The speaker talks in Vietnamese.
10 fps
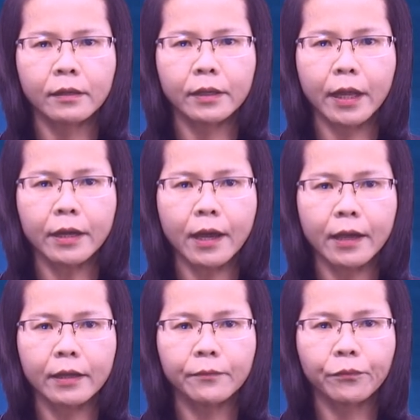Đến
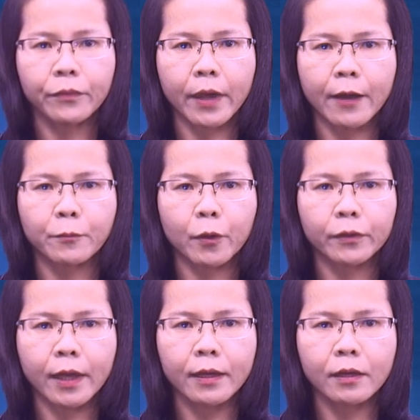đây, hàng Bồ
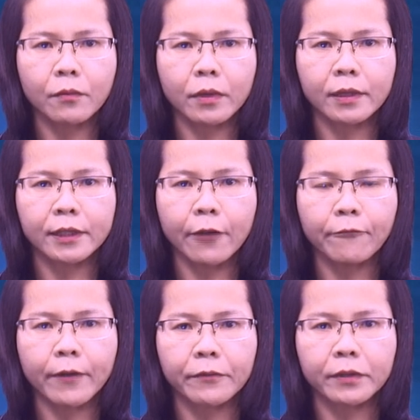Tát không còn chấp
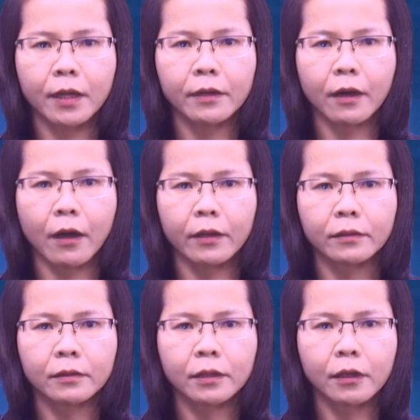vào tên gọi,
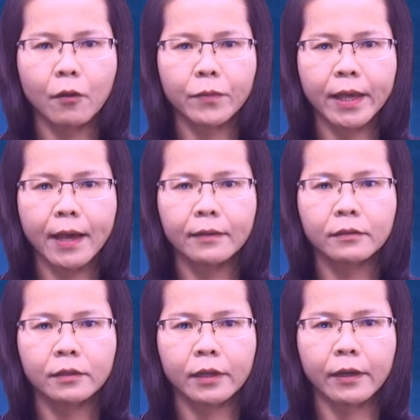không gian,
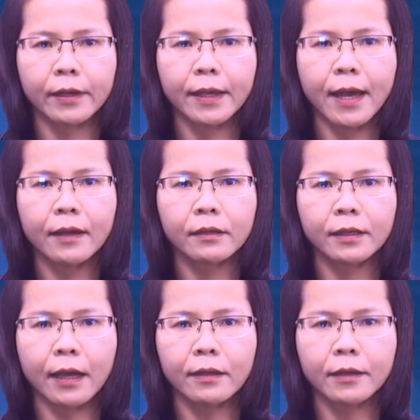thời gian,
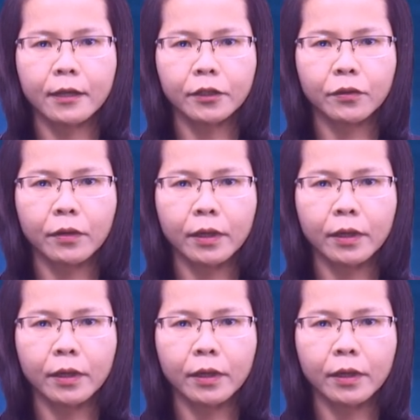cả cho đến số